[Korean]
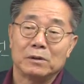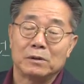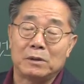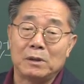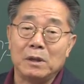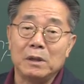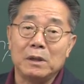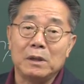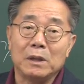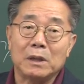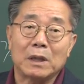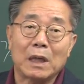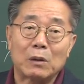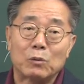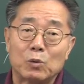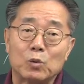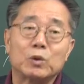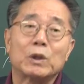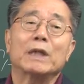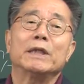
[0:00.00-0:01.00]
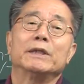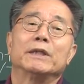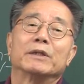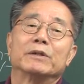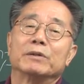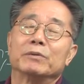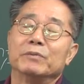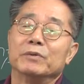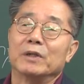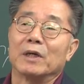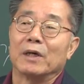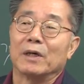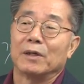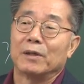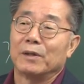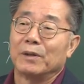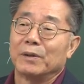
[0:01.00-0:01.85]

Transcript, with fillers: 진리가 우상이 되는 겁니다.